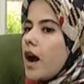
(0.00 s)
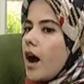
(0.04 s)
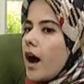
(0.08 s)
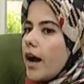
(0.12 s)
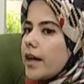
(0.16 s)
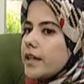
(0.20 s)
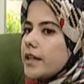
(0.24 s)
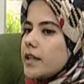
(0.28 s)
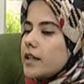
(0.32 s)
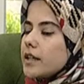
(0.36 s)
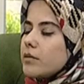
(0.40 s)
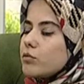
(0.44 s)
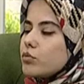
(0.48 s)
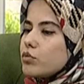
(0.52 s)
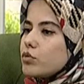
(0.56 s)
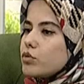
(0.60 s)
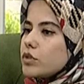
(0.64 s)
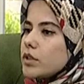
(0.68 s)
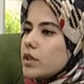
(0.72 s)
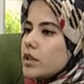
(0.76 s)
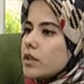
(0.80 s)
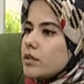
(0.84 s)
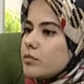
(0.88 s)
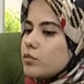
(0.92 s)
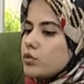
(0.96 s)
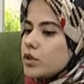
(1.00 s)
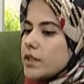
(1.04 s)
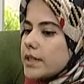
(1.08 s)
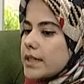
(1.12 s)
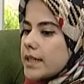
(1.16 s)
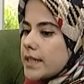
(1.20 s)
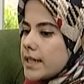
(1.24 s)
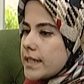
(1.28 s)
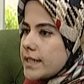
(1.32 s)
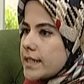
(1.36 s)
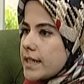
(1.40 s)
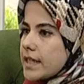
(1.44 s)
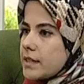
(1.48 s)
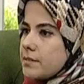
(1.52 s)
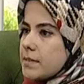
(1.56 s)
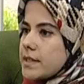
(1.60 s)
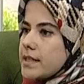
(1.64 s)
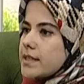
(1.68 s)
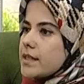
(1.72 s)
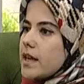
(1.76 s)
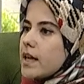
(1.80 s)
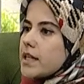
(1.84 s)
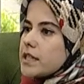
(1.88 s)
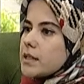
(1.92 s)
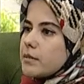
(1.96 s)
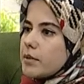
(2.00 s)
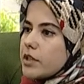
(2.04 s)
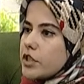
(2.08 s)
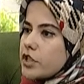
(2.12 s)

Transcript: Annenin burada buna dikkat etmesi lazım.